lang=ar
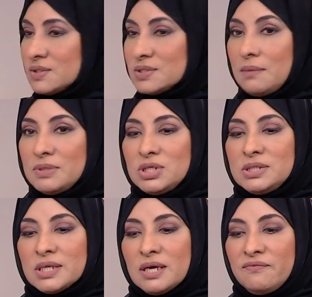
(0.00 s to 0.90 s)
الصعبه
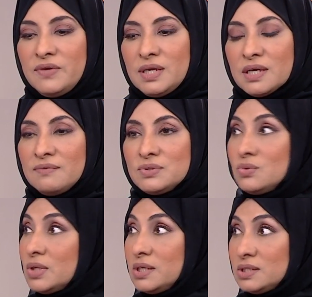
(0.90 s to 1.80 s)
جدا كان في انحراف
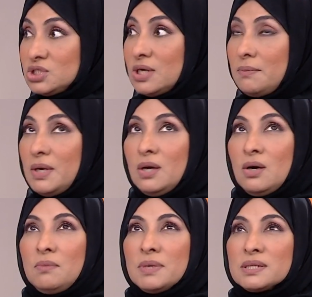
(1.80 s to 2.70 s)
سلوكي للشاب
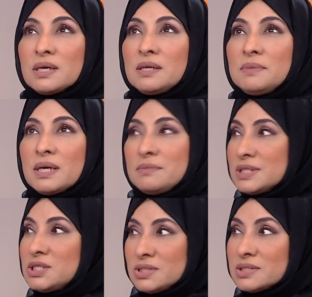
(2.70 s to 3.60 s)
عمره تقريبا
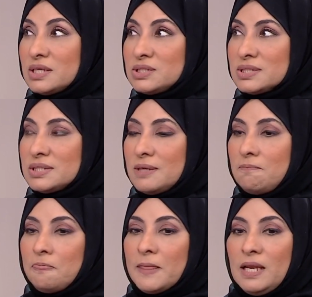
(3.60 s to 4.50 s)
15 16 سنه
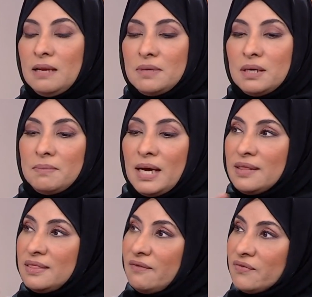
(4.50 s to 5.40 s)
لما
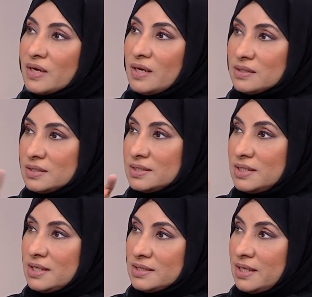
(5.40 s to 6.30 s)
بحثنا في خط
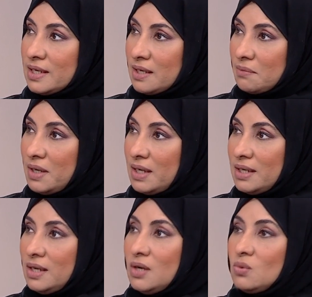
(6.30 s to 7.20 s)
السير التاريخ
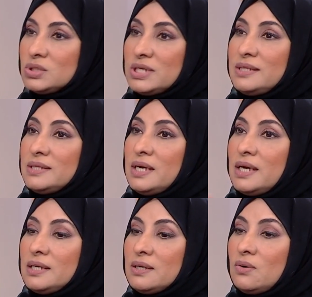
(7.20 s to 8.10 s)
ماله وجدنا
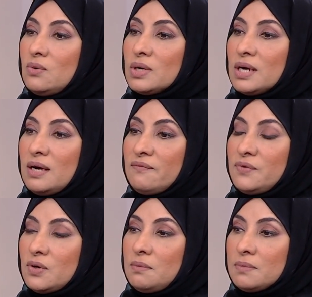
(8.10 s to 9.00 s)
انه كان
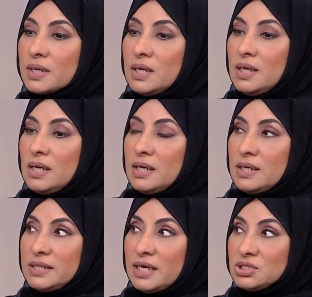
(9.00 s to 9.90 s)
في عمر
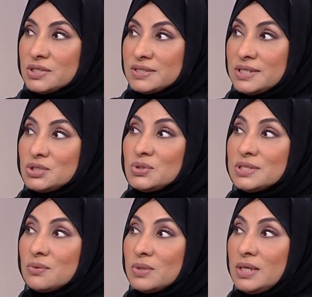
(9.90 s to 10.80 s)
11 سنه شو
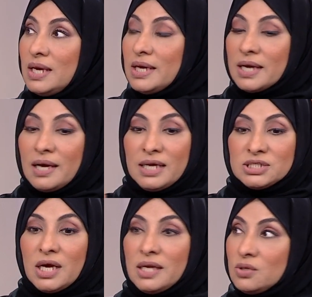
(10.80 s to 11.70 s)
يسوي كان
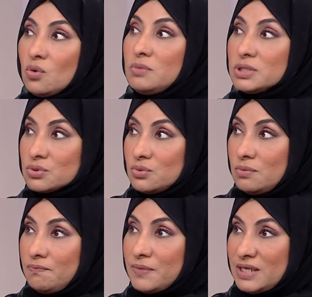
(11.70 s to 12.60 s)
عشان يقوم يصوم
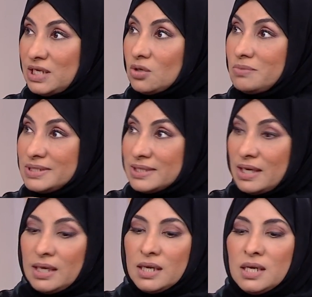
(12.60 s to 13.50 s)
عشان يقوم
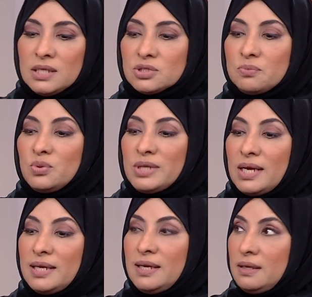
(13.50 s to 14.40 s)
السحر يصبون
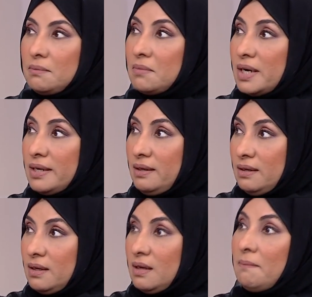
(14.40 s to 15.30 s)
عليه
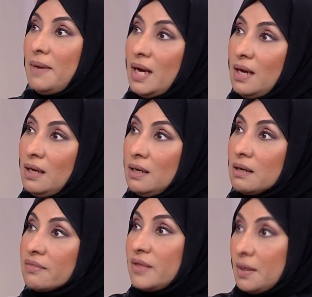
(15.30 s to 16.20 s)
ماي مع
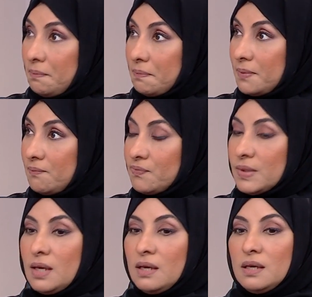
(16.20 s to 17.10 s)
الضرب يا
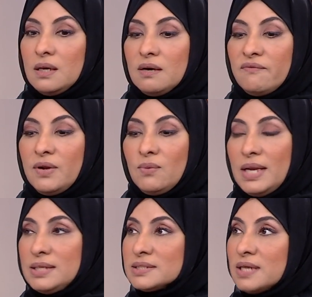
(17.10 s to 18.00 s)
لطيف يا رب
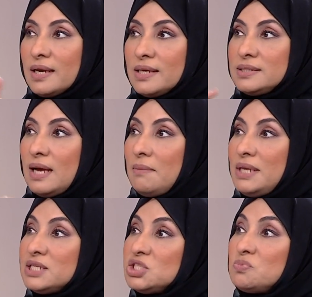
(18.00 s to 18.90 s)
فالولد صار عنده
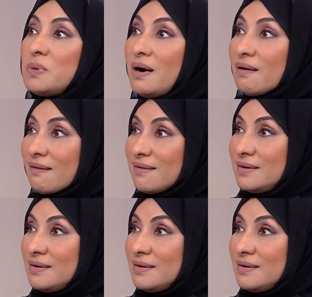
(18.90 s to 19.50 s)
عمليه اجبار